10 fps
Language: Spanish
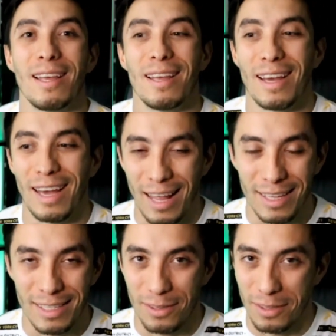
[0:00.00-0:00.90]

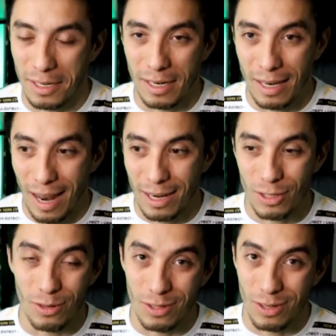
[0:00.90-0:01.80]
gratis donde la
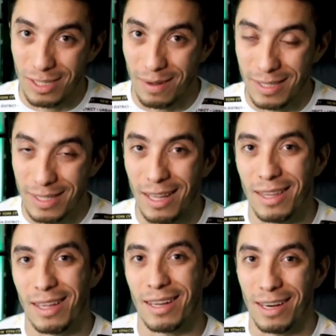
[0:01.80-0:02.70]
resolución está
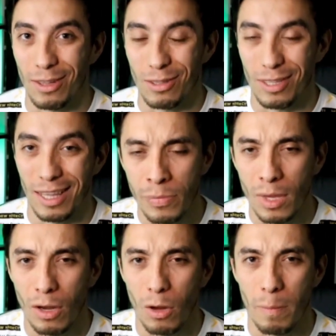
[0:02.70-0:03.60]
bastante reducida
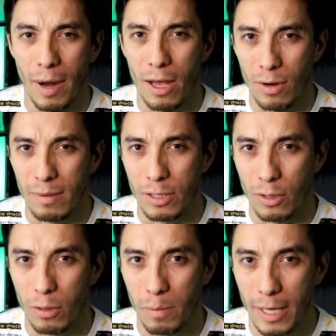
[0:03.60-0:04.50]
comparada con la versión
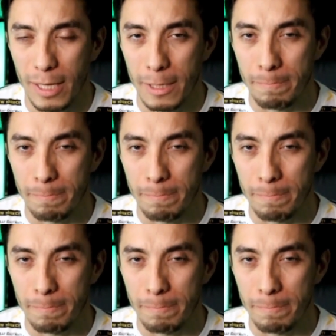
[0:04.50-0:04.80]
completa.